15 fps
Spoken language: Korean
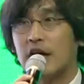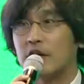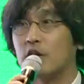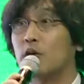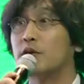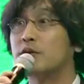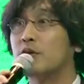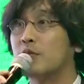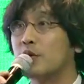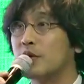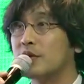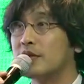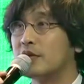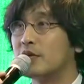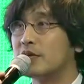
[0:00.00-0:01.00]
아니
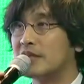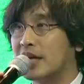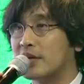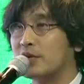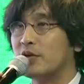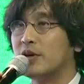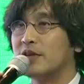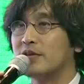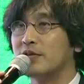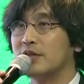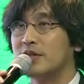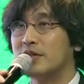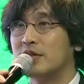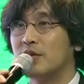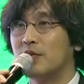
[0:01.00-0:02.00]
어쩌면 이걸 작성하던
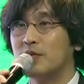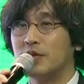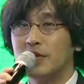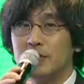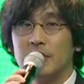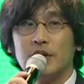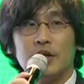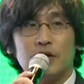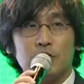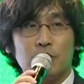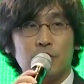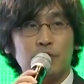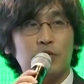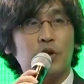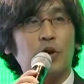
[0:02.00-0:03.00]
시점이
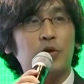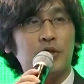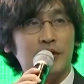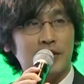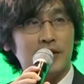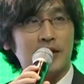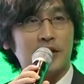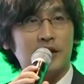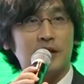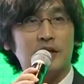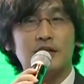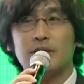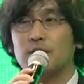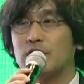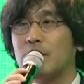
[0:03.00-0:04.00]
조금
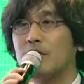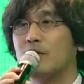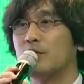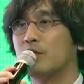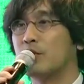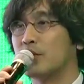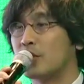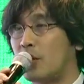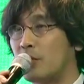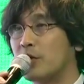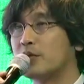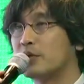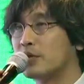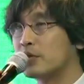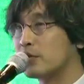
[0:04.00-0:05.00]
전이니까 14만 명이
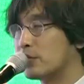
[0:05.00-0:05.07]
넘었을